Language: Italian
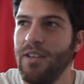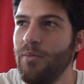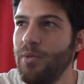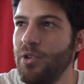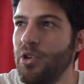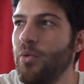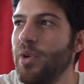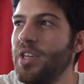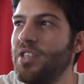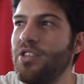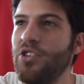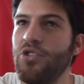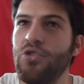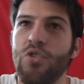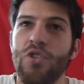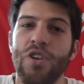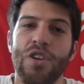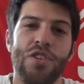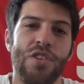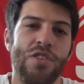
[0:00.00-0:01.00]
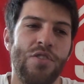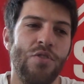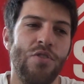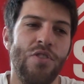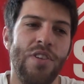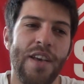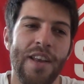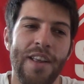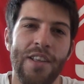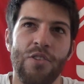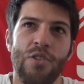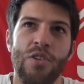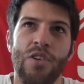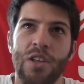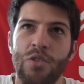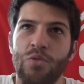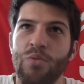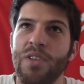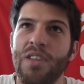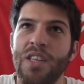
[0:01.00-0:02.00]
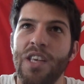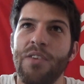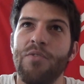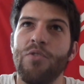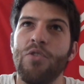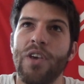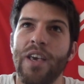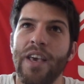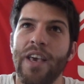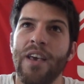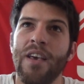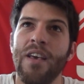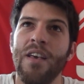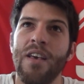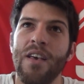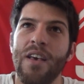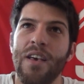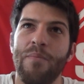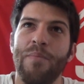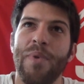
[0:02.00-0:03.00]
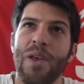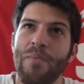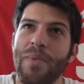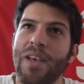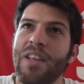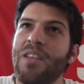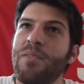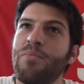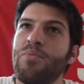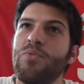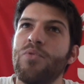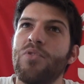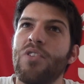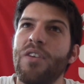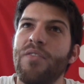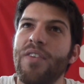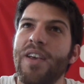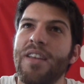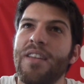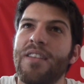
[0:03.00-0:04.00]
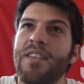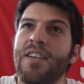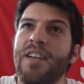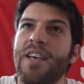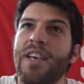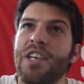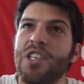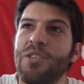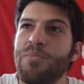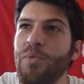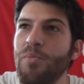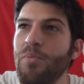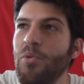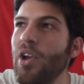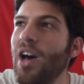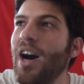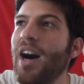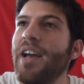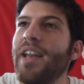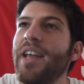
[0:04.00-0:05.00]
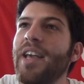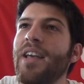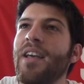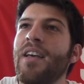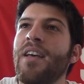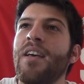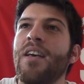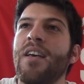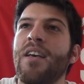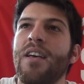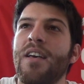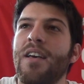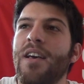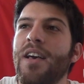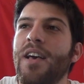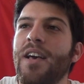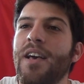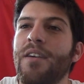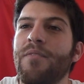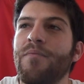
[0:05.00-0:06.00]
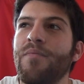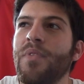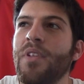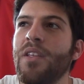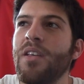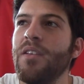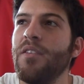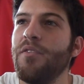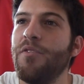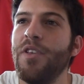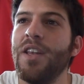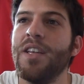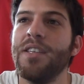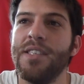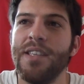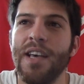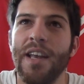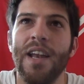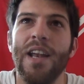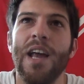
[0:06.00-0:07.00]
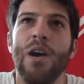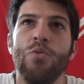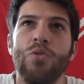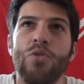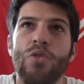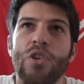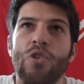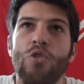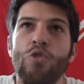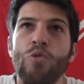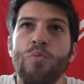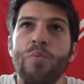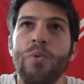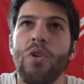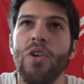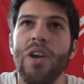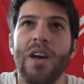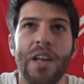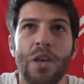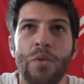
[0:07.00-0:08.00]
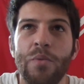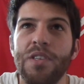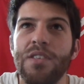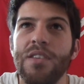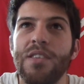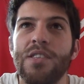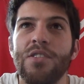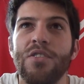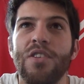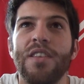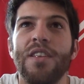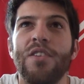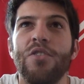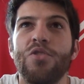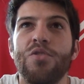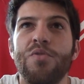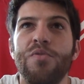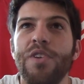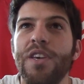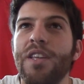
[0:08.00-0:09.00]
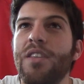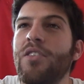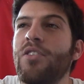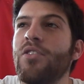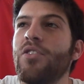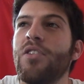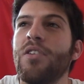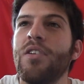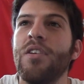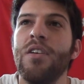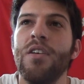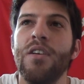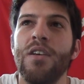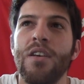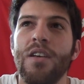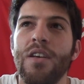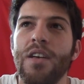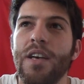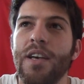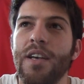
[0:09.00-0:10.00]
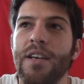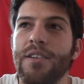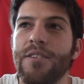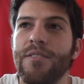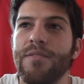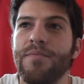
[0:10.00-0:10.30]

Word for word: in questi giorni c'è stato il decreto attuativo che permette appunto la vendita delle case popolari, eh, finanziare l'autorecupero, la requisizione dello sfitto, eh,